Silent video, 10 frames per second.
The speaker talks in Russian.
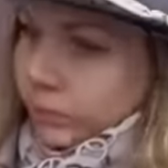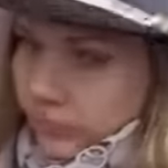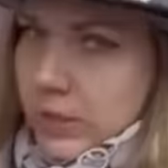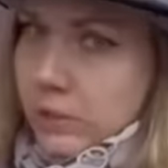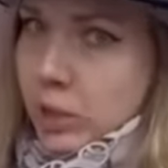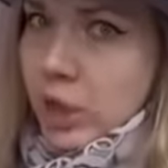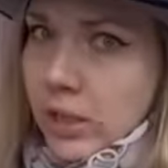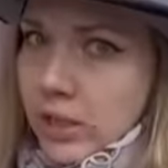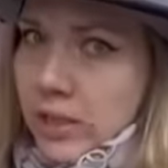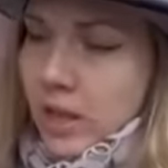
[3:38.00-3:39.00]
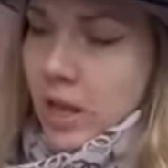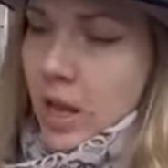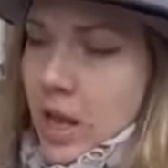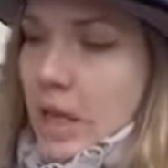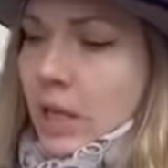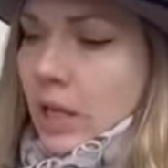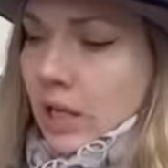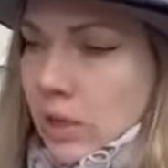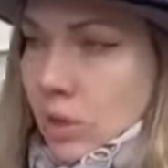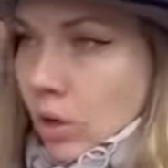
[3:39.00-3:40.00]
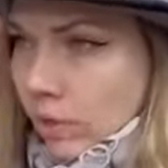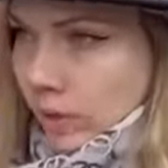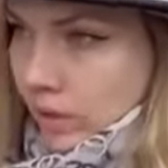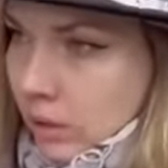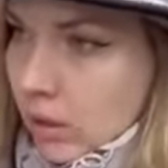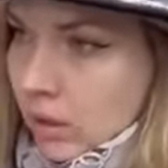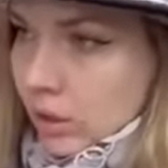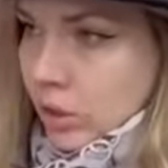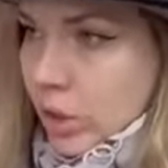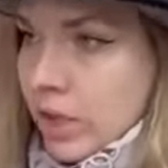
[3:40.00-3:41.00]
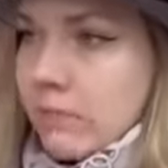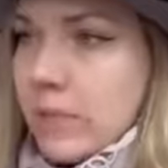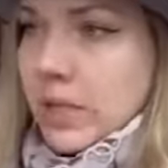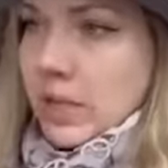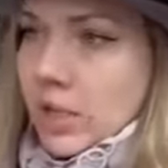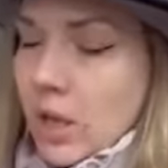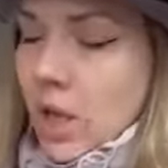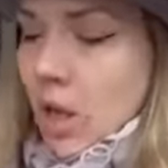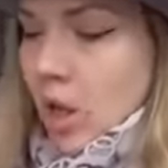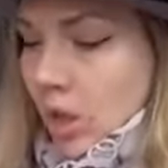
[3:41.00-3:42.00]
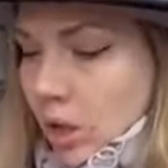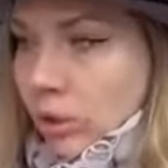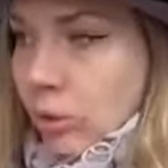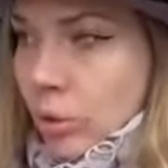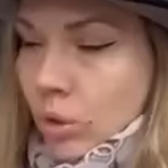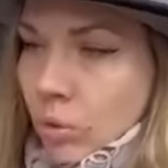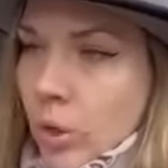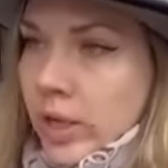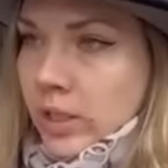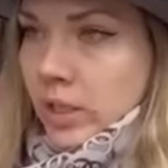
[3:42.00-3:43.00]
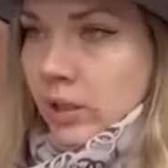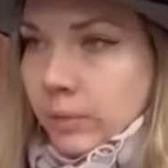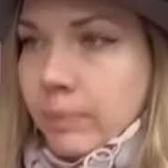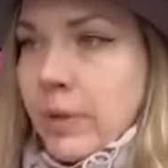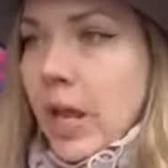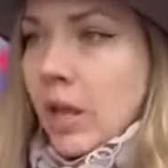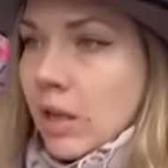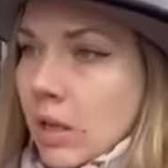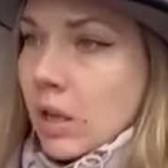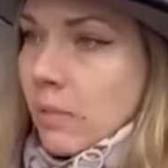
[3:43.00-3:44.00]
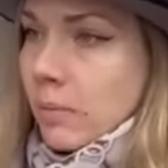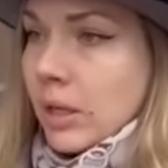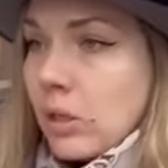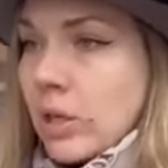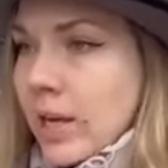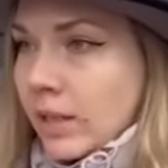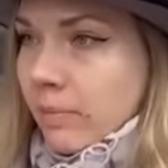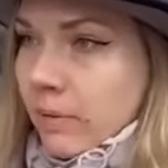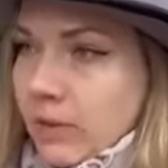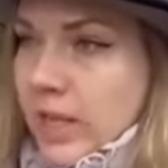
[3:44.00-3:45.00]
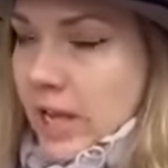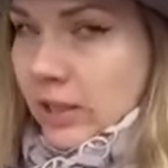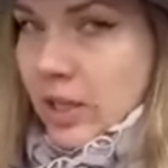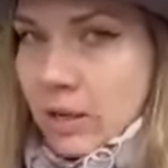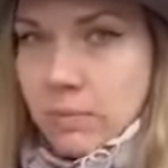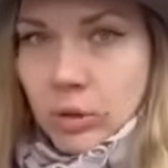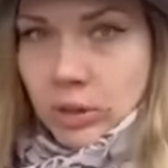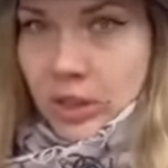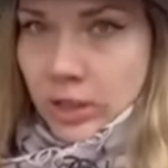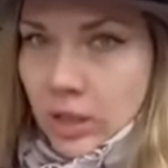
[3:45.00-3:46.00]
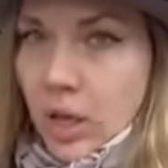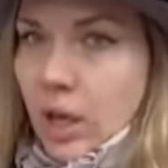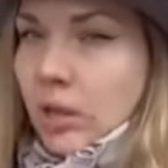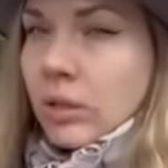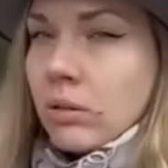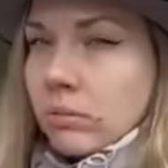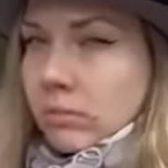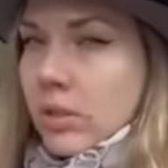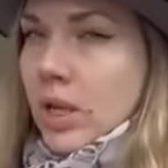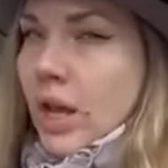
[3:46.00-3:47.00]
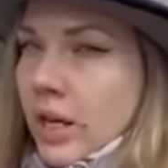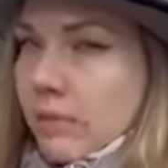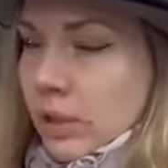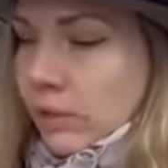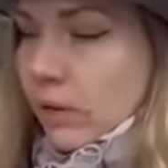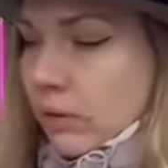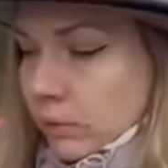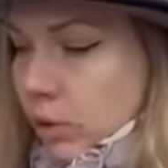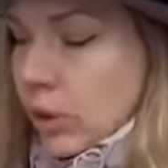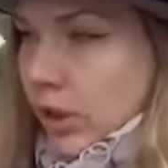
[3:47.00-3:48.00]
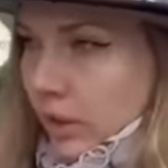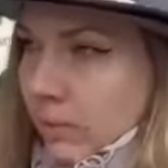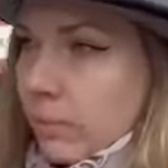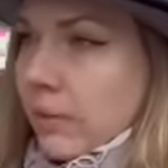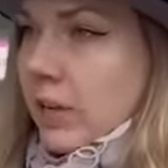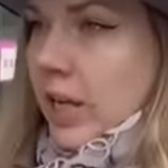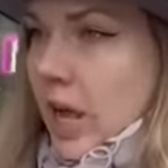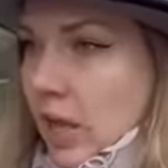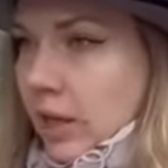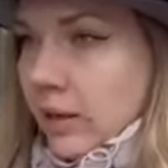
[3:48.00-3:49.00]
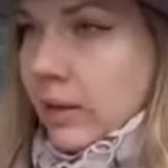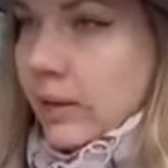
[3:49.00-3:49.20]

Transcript: возвращался, и они снова жили вместе, то уходил. Могло ли это повлиять на ребенка? ну, скорее всего, все-таки повлияло.